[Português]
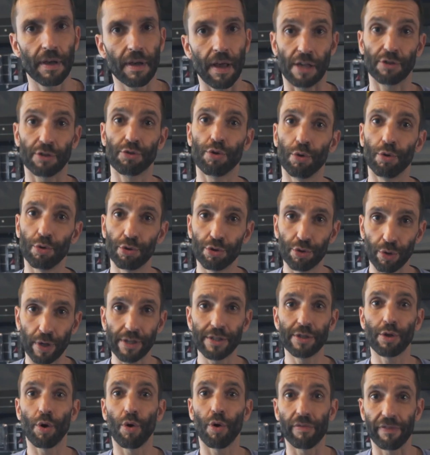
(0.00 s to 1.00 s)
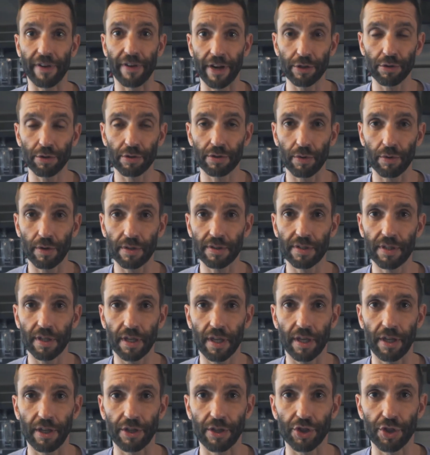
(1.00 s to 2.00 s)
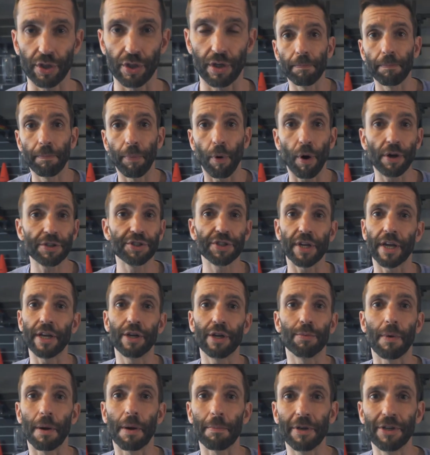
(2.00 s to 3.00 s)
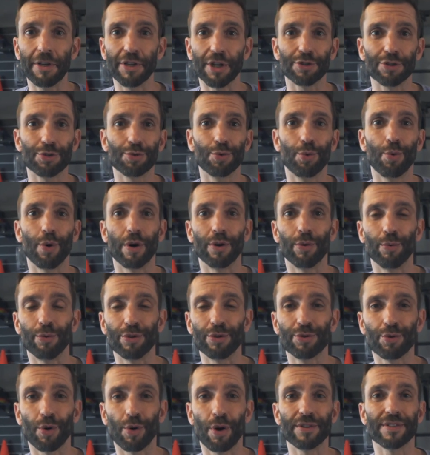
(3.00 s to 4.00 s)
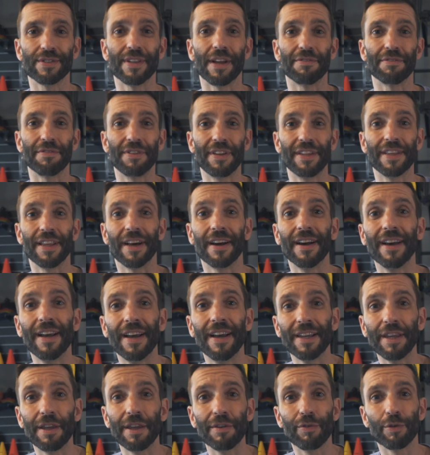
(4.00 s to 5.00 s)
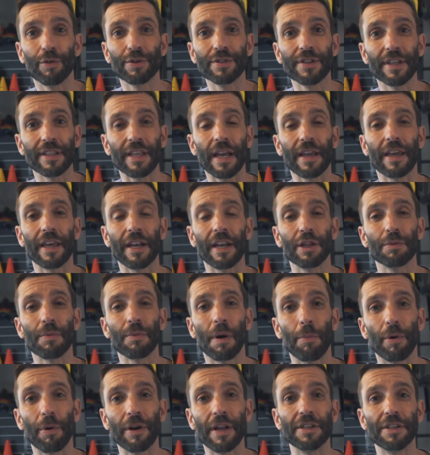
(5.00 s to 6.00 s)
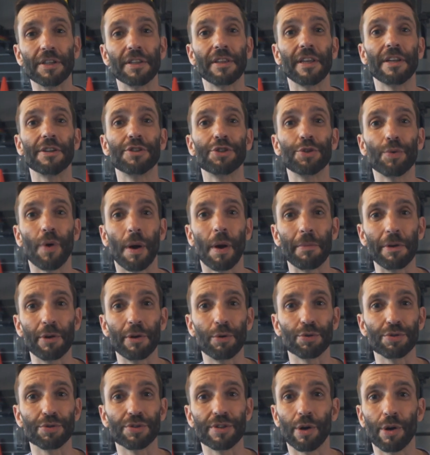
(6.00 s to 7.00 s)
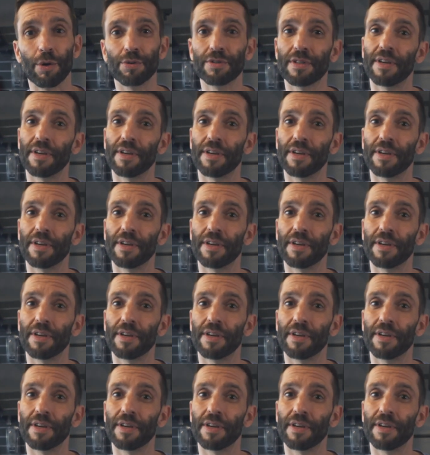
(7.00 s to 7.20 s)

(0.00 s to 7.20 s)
as soluções que eu vejo são as seguintes: poste aí numa mídia sua, num stories da vida, que você está querendo uma bolinha de tênis de um amigo seu.